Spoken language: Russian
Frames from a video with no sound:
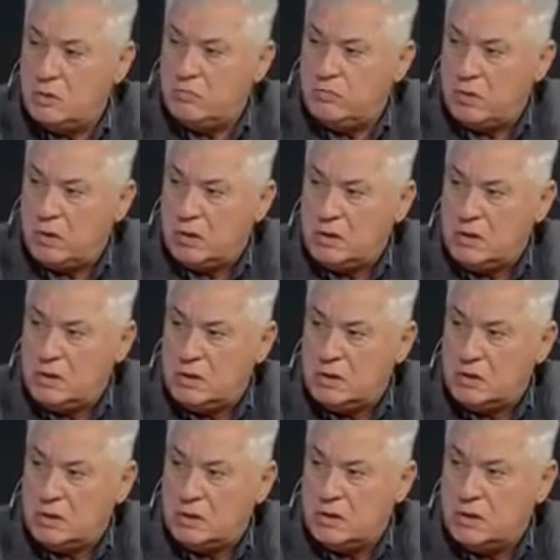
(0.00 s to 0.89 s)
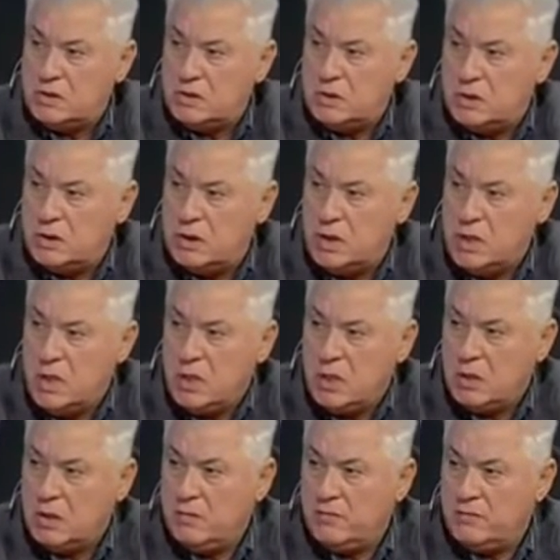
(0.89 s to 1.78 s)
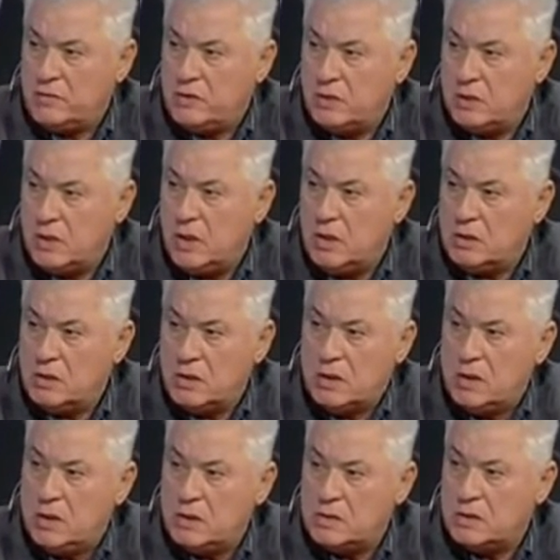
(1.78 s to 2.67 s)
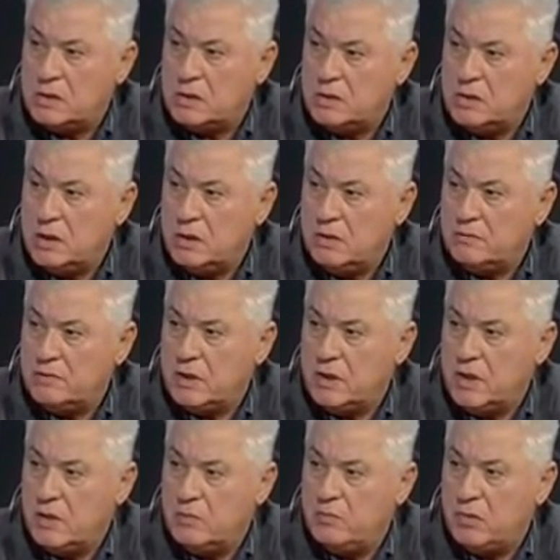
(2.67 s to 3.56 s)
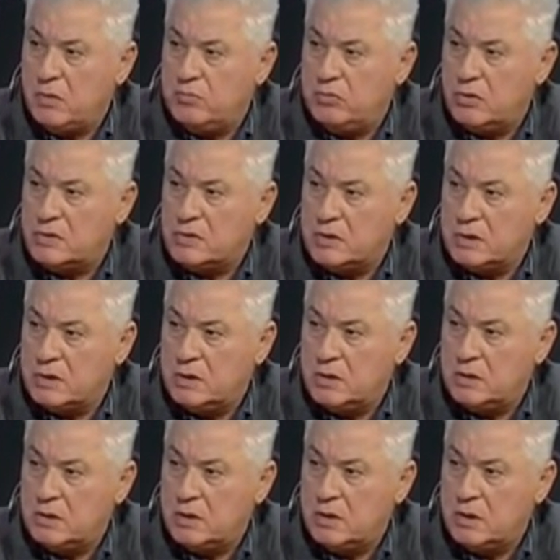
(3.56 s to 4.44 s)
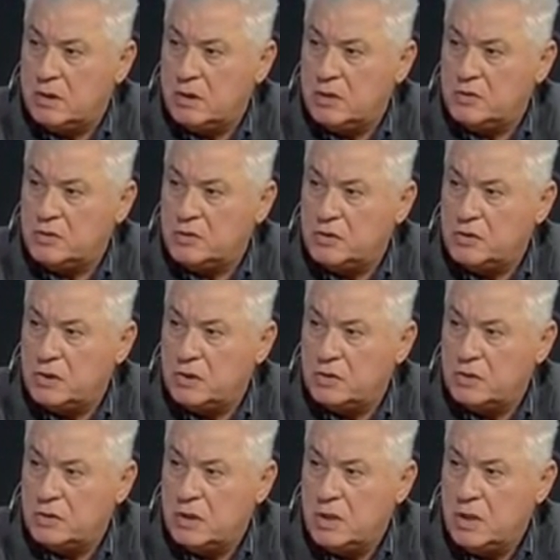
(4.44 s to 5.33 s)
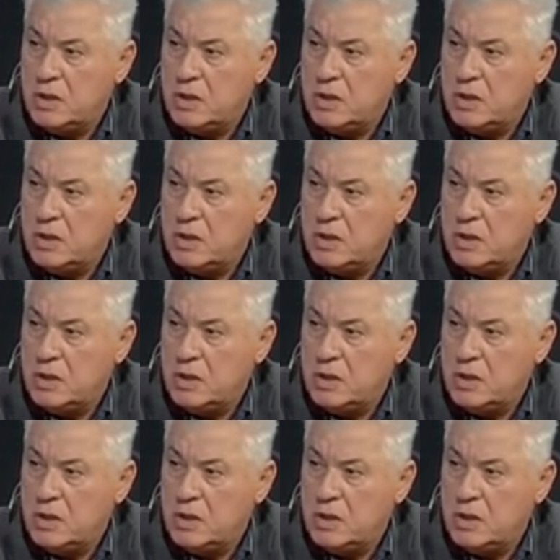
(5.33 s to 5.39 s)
Практически же не возникали такие скандалы в таких пропорциях и таких, как сейчас.